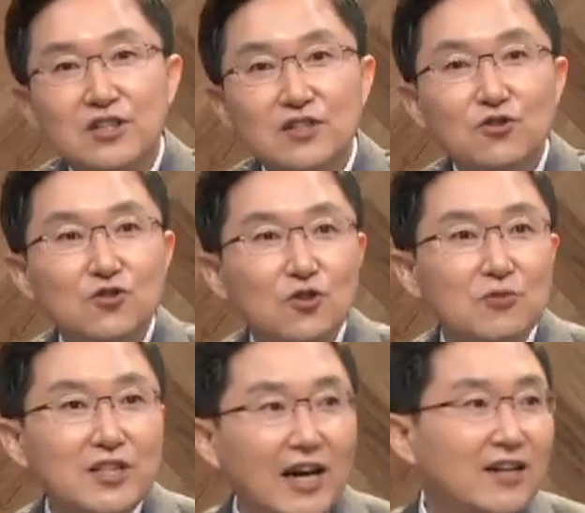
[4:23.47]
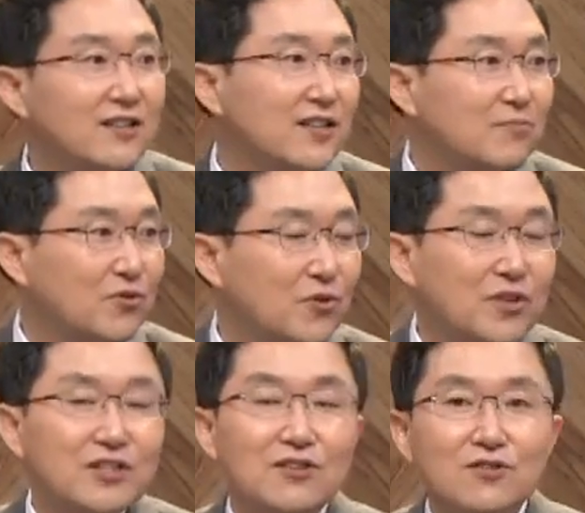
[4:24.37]
이런 정말 당대의
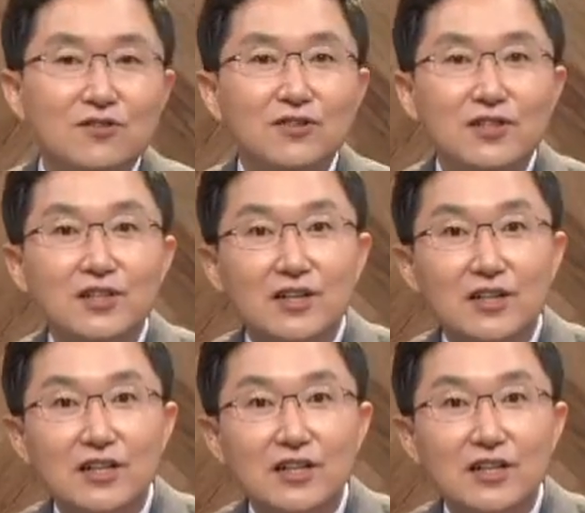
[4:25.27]
프로네슬러들이그